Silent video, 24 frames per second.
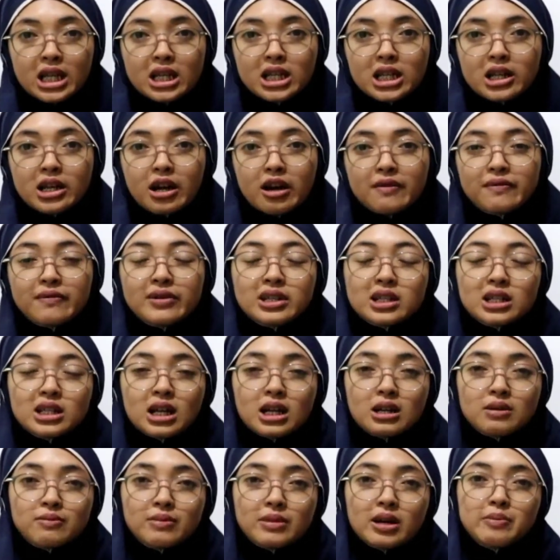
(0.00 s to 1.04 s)
di cover
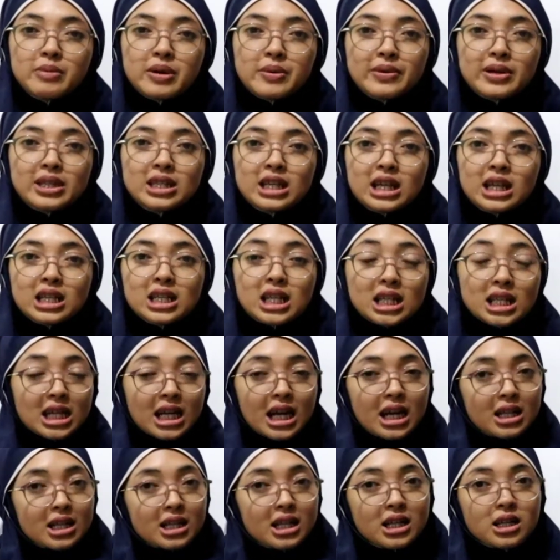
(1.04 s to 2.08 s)
sama BPJS
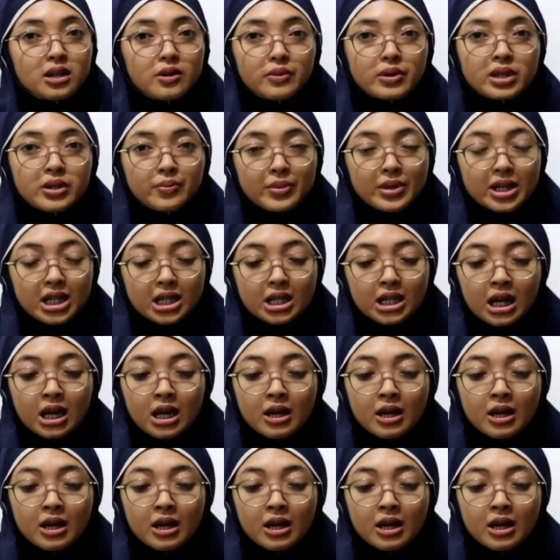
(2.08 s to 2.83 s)
kesehatan teman-teman